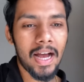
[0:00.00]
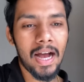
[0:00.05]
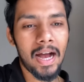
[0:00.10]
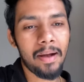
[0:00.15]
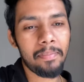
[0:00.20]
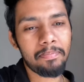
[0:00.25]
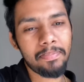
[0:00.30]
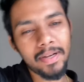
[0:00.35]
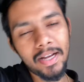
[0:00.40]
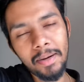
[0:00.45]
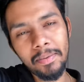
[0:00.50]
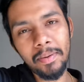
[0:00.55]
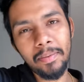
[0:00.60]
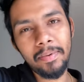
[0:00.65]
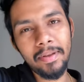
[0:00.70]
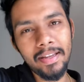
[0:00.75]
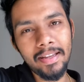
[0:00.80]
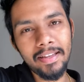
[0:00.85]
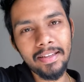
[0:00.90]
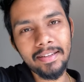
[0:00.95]
आप कभी
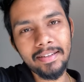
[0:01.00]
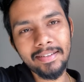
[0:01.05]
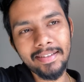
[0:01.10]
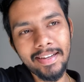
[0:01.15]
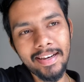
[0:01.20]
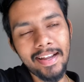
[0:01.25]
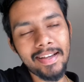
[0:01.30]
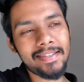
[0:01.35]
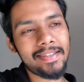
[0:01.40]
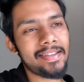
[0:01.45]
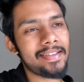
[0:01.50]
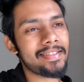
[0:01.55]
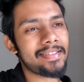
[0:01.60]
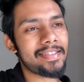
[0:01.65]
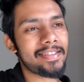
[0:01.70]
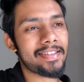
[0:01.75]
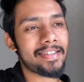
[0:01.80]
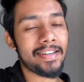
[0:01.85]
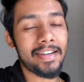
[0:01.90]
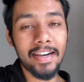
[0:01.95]
भी
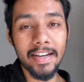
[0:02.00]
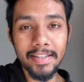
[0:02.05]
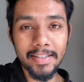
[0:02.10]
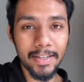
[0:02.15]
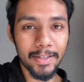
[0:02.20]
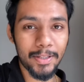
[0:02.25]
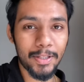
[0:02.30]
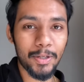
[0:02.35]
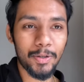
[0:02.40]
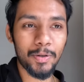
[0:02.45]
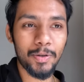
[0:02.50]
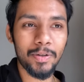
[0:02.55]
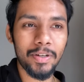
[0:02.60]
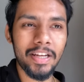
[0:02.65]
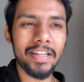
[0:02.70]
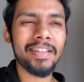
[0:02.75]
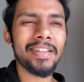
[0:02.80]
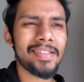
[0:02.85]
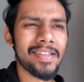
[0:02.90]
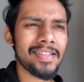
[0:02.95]
क्लासेस कर सकते हो
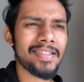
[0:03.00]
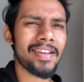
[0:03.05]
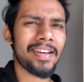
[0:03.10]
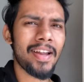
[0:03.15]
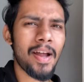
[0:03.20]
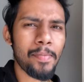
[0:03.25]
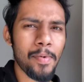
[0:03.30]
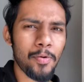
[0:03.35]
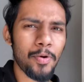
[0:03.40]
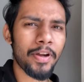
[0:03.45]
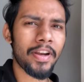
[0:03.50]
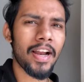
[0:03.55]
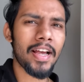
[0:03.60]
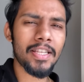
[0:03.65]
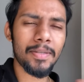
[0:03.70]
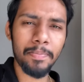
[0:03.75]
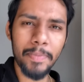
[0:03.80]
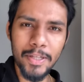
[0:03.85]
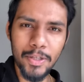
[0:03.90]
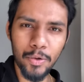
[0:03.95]
इन द सेंस अगर आपका कोई
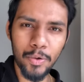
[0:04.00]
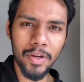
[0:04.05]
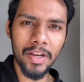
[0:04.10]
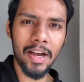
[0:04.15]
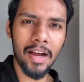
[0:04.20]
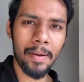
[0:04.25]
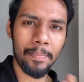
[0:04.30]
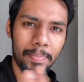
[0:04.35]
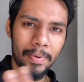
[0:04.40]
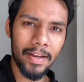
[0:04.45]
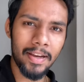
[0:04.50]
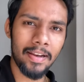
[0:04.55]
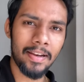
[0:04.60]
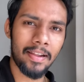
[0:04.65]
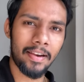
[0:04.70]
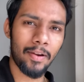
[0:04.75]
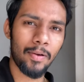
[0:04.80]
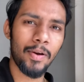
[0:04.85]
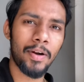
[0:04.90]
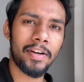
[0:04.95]
क्लास मिस हो गया आपके
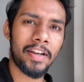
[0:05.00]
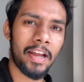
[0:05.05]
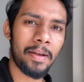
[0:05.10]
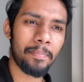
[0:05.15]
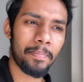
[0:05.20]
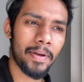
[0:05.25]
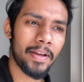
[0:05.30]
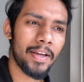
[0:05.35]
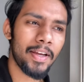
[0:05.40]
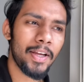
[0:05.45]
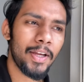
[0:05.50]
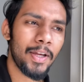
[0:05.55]
रेगुलर टाइम पे